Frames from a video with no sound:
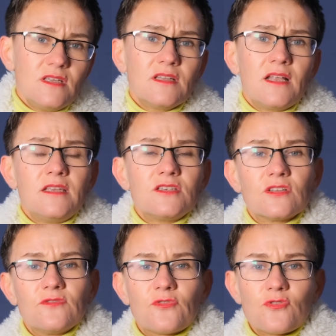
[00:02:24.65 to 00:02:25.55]
И на
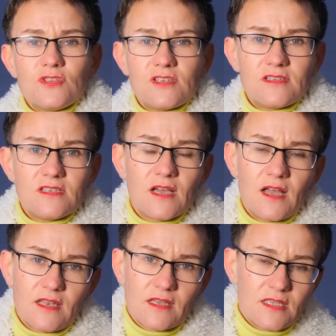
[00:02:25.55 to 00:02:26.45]
личном фронте
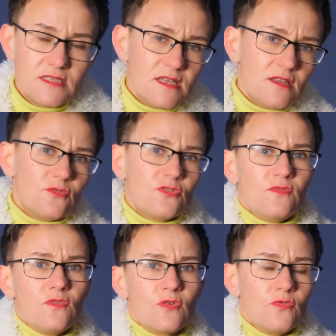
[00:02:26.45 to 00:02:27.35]
идеально, и денег у
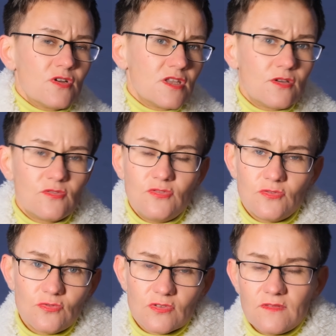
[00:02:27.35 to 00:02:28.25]
него куры не клюют,